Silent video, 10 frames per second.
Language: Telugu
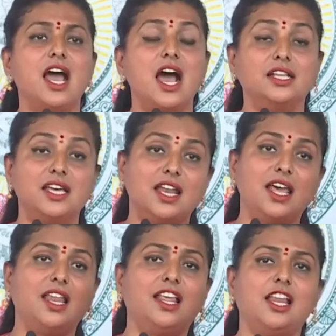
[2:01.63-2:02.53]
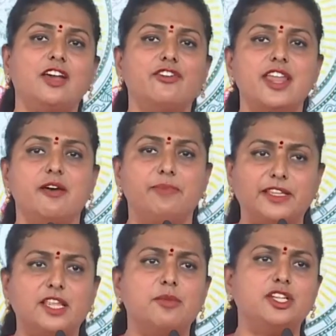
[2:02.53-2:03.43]
దగ్గర ఆధారాలే లేవన్న
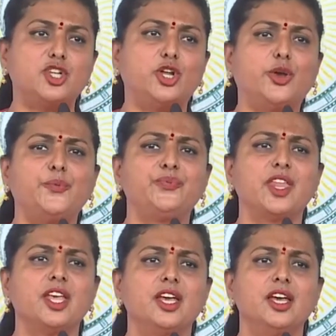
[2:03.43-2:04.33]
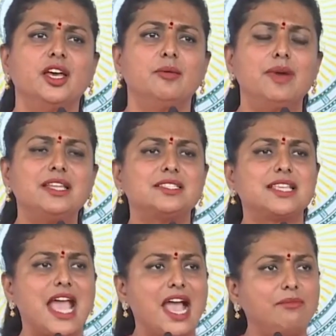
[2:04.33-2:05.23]
పెద్ద మనుషులు మరి
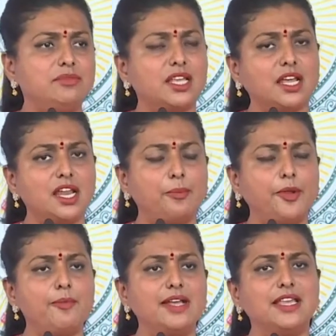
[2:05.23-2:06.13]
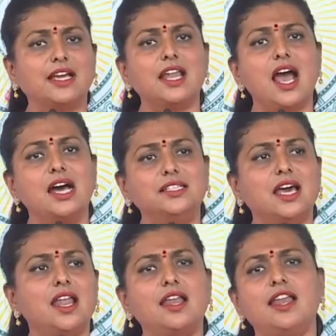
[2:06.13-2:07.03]
స్కామ్ జరగనప్పుడు మా దగ్గర
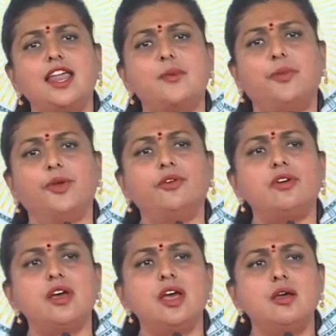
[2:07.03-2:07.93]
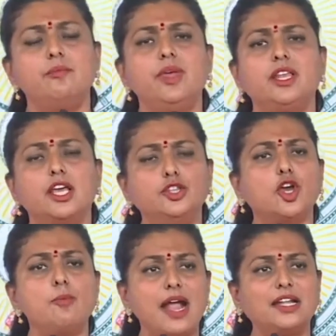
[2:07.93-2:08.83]
ఆధారాలు లేనప్పుడు మీరు
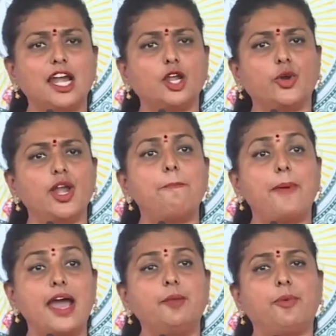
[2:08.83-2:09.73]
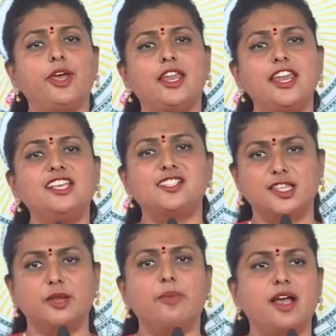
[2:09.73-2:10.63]
ఎందుకు మాట్లాడకుండా పారిపోయారని ఈ
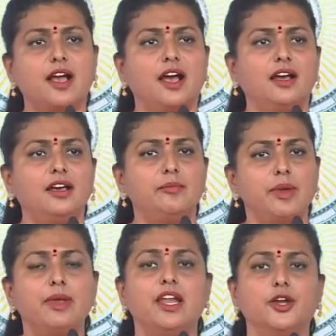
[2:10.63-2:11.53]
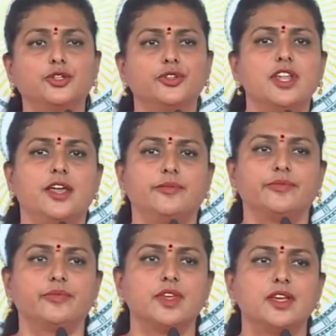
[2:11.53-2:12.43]
సందర్భంగా మిమ్మల్ని అడుగుతున్నాను